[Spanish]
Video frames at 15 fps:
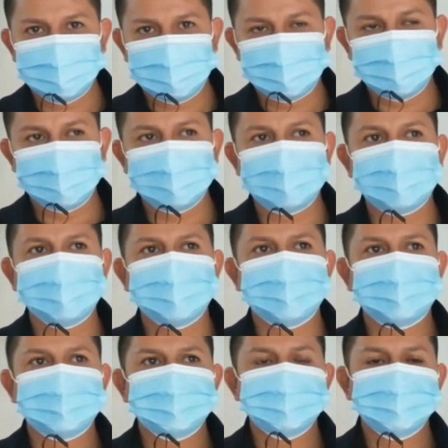en donde
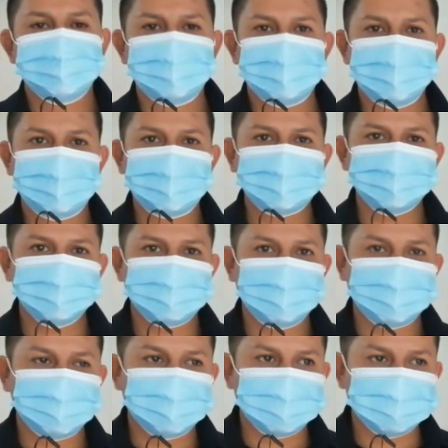si va una
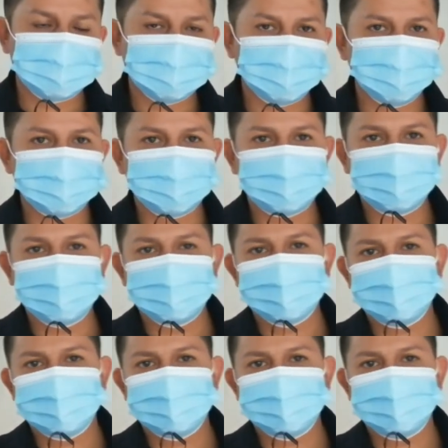persona con secundaria,